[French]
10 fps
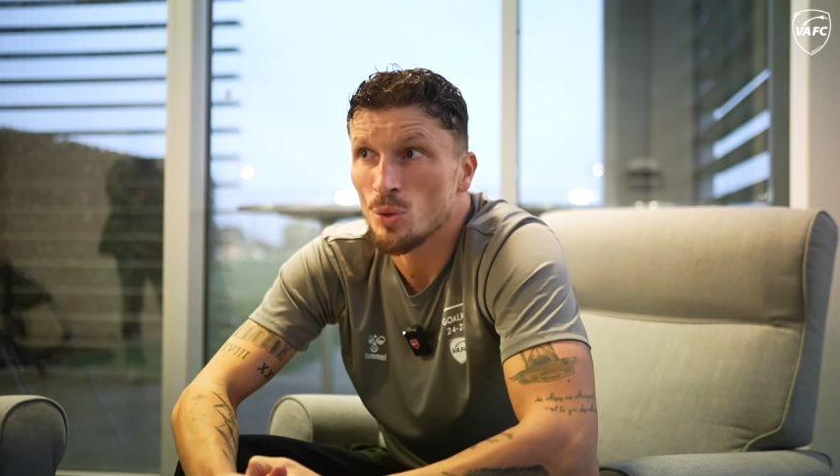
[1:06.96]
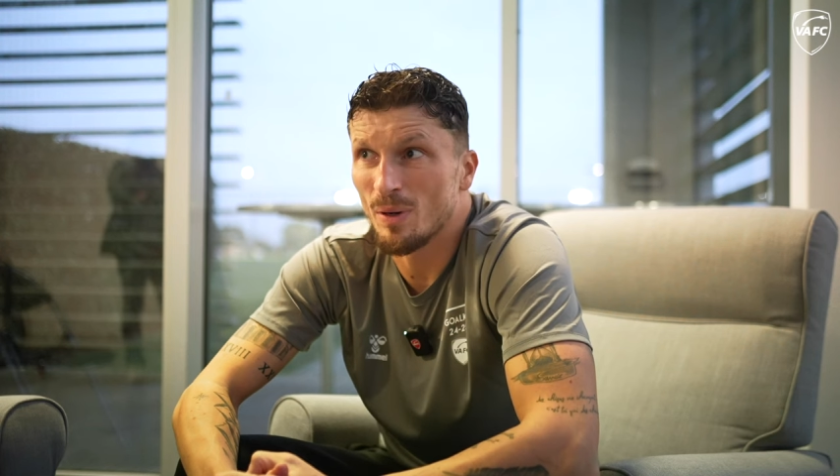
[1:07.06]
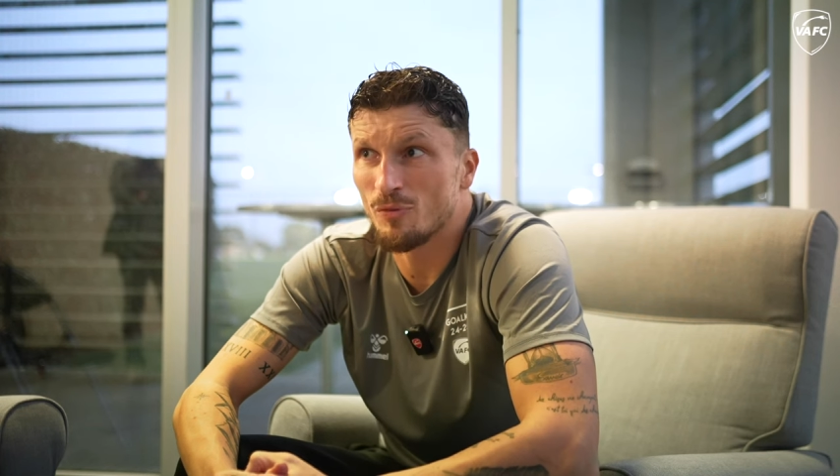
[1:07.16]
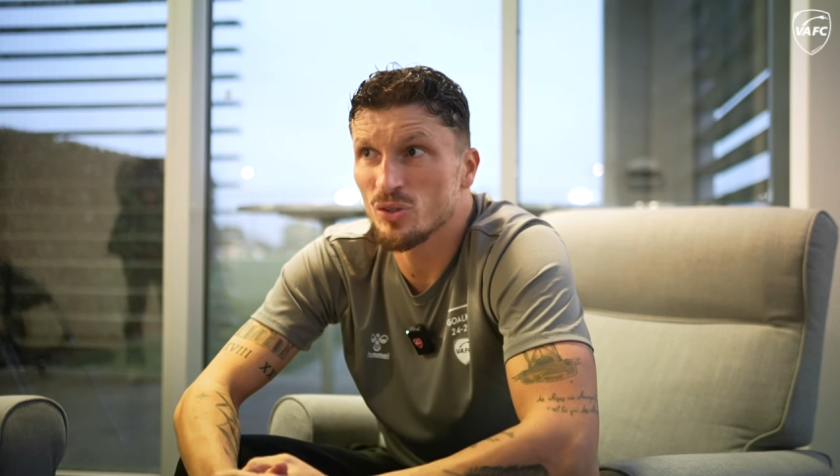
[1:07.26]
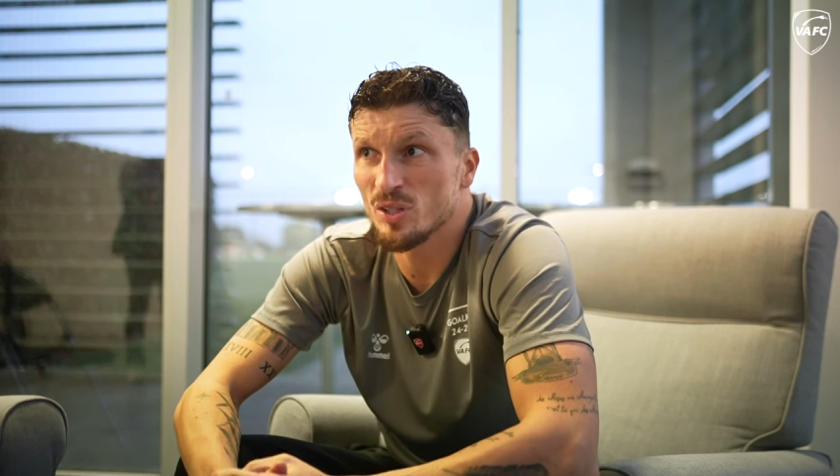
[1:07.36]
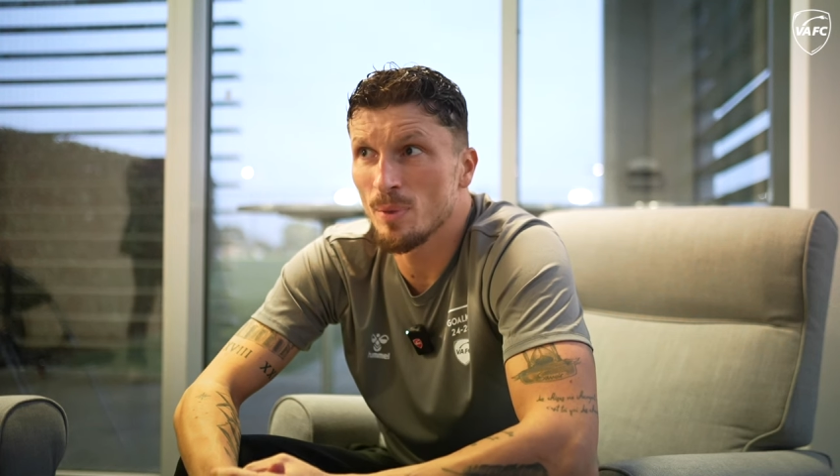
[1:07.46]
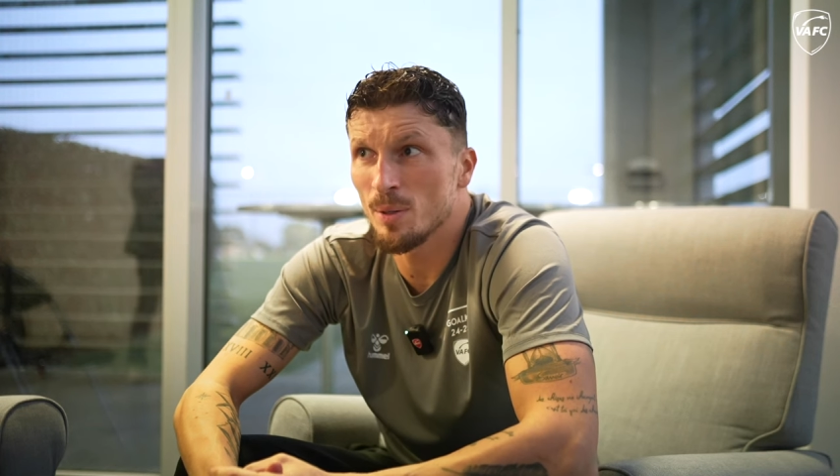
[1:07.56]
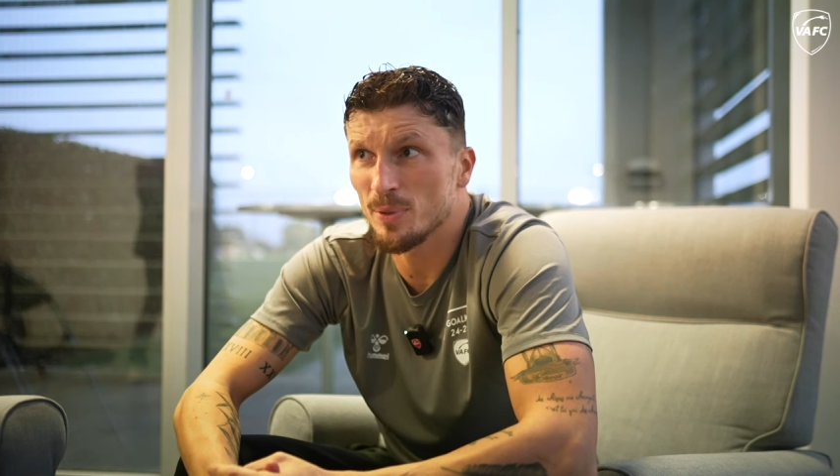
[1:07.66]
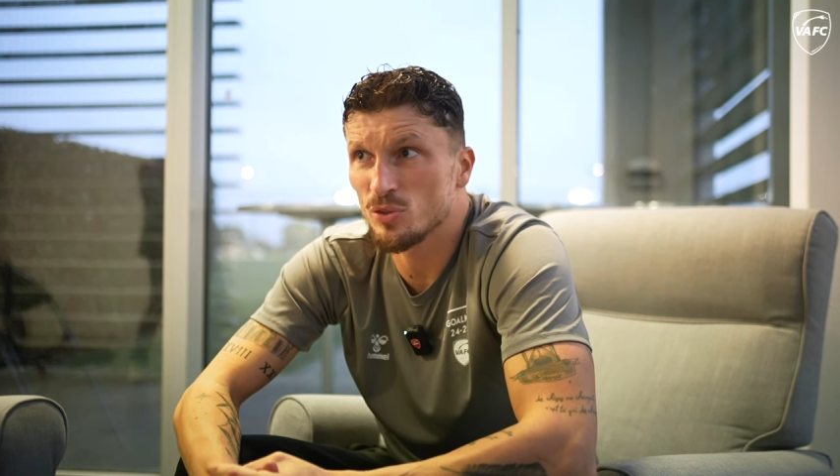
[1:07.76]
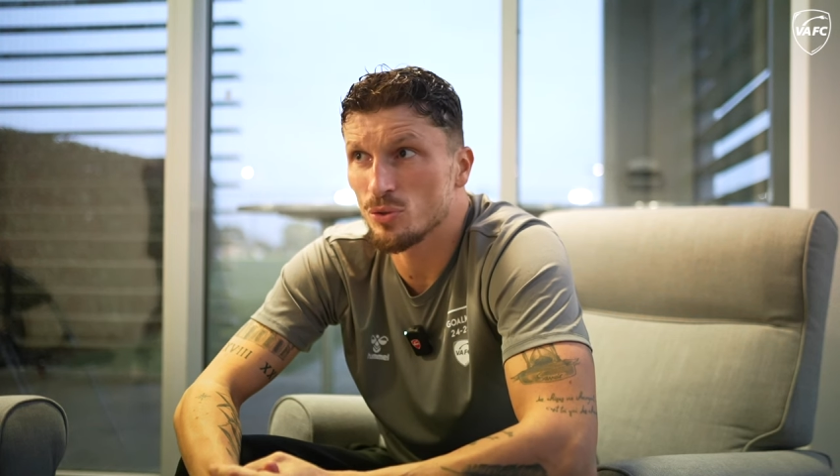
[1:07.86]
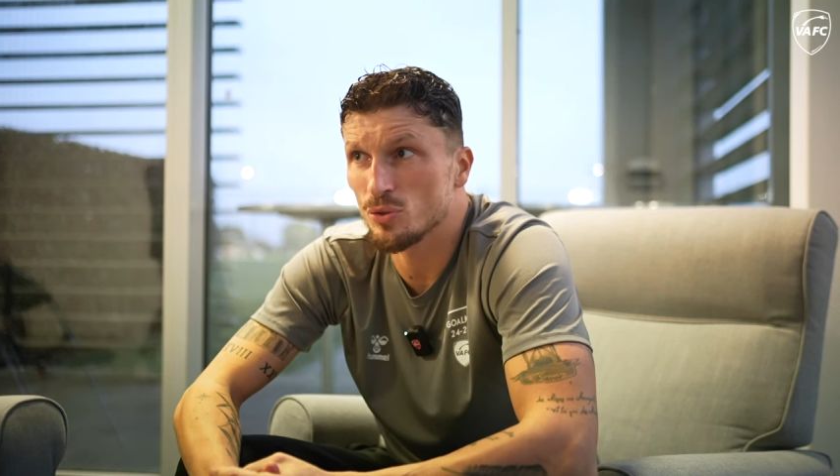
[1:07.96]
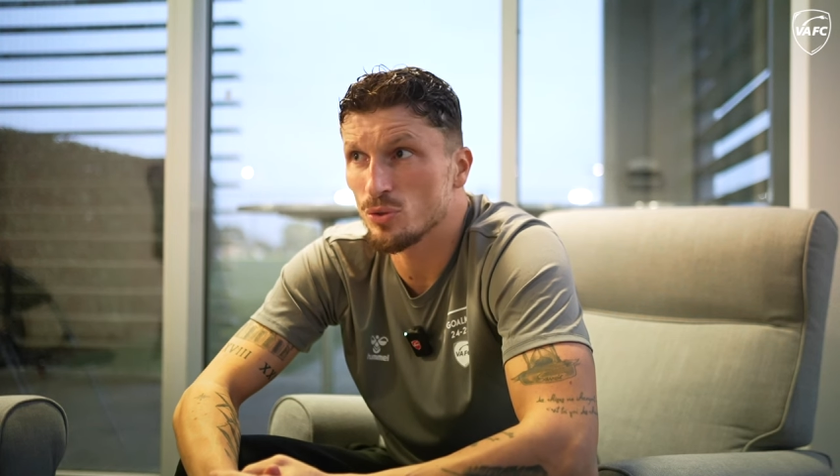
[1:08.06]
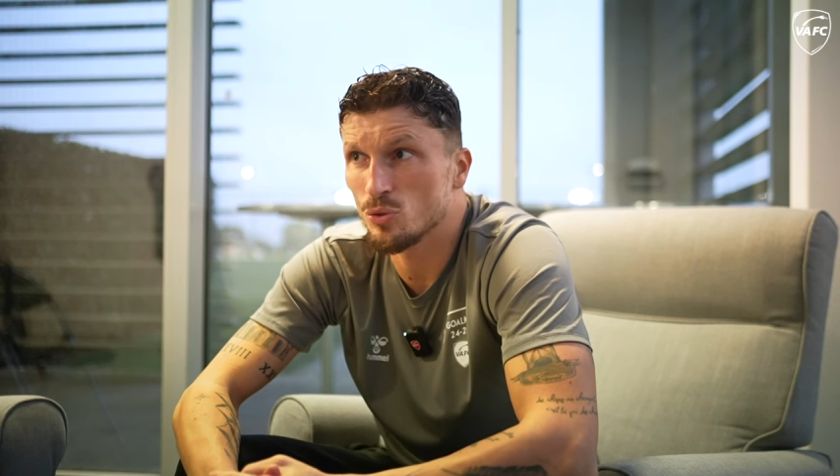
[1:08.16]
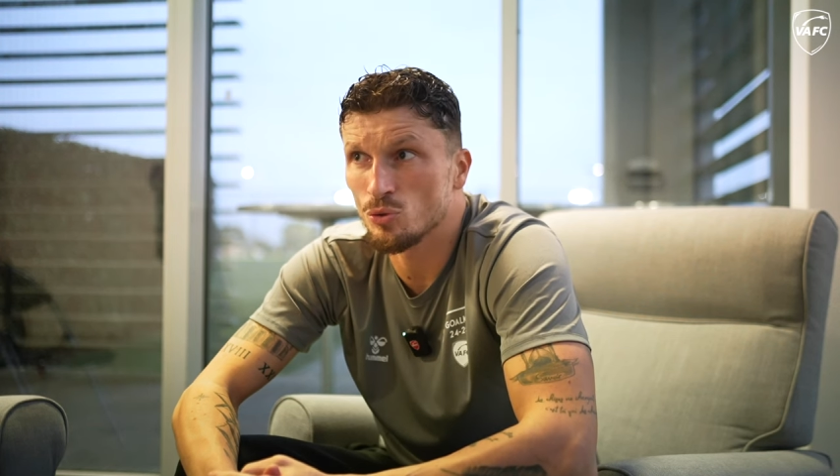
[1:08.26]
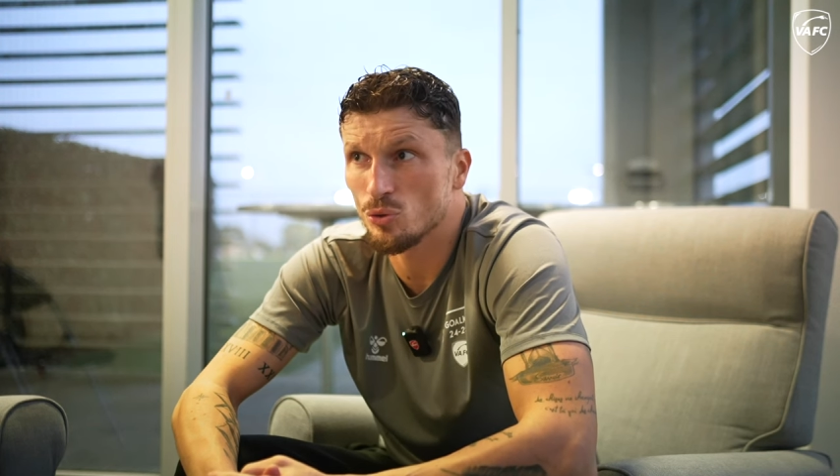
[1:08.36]
pas forcément, parce
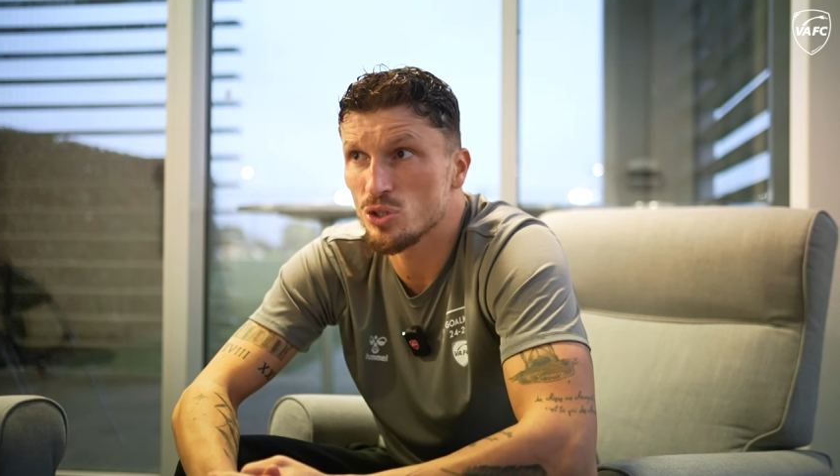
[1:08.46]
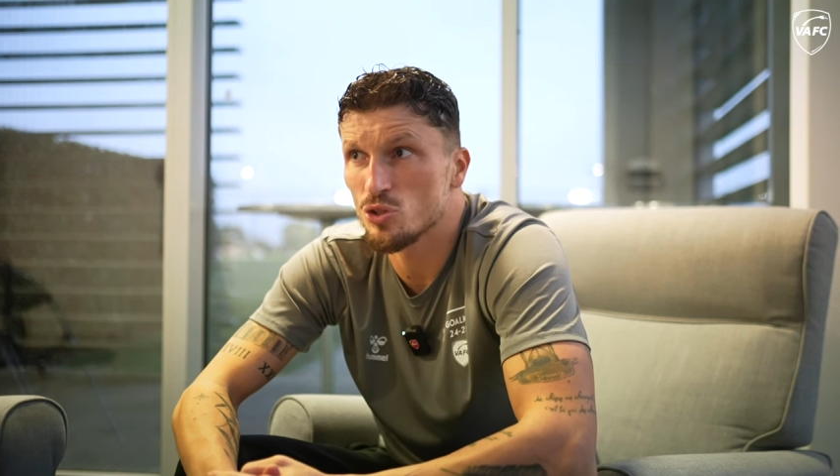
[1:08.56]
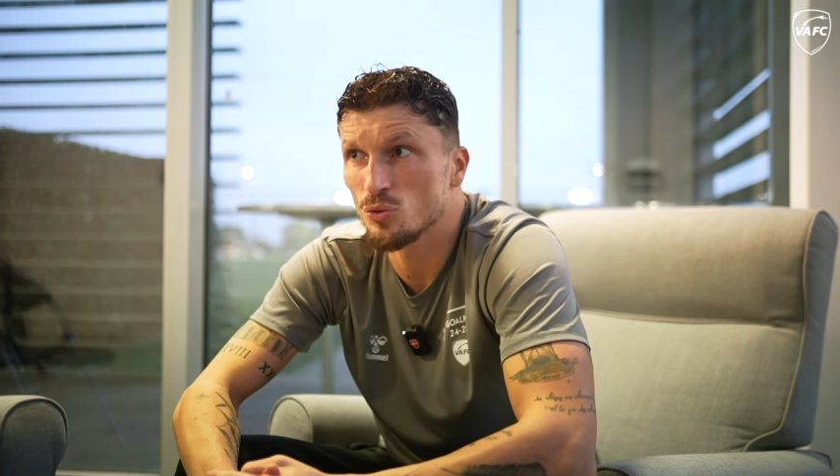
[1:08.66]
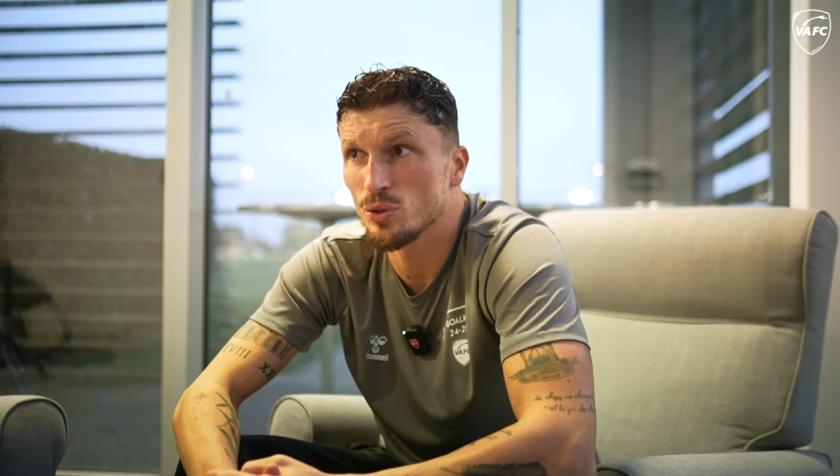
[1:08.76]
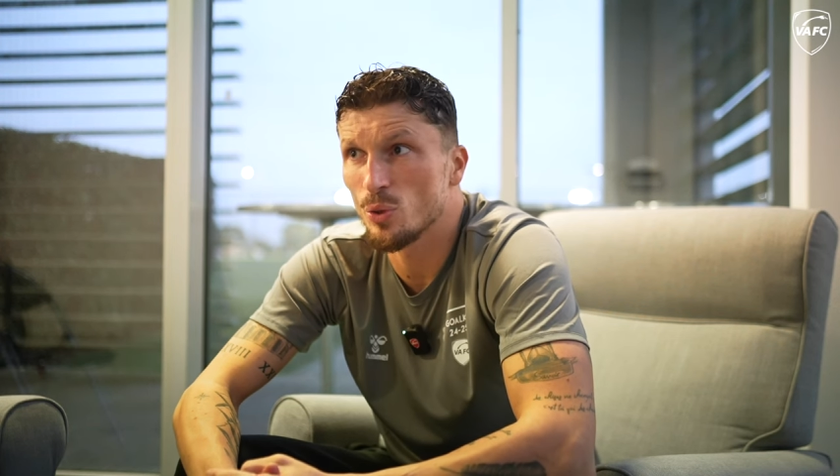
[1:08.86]
que contre Dijon,